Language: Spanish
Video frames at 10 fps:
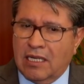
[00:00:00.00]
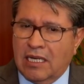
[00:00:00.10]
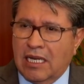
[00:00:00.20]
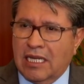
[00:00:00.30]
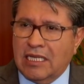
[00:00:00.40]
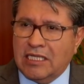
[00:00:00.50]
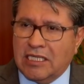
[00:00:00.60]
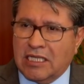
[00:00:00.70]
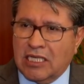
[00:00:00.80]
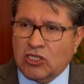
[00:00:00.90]
las
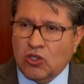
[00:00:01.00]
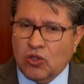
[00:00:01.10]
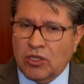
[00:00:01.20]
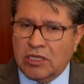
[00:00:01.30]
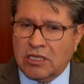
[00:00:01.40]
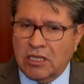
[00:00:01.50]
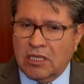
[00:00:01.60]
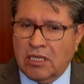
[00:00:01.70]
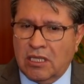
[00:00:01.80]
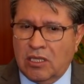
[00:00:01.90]
licitaciones
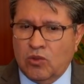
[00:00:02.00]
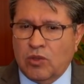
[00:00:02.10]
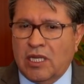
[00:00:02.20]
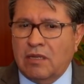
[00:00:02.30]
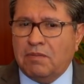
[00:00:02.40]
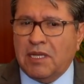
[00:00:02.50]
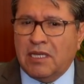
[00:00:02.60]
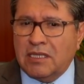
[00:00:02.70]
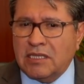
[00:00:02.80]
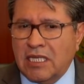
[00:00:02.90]
en una
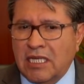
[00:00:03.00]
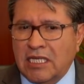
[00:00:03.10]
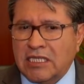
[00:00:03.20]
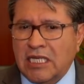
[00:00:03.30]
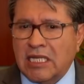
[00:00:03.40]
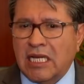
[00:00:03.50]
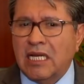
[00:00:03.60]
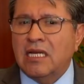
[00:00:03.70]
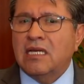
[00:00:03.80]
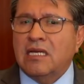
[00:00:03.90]
dependencia de Hacienda
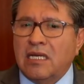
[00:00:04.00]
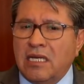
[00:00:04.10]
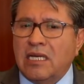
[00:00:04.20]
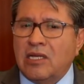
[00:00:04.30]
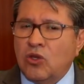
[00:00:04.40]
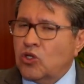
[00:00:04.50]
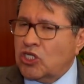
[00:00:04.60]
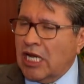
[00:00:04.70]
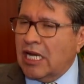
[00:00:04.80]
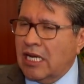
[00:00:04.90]
eh, no
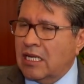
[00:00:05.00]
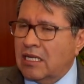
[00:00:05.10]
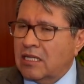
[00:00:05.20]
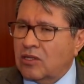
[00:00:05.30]
sea ah,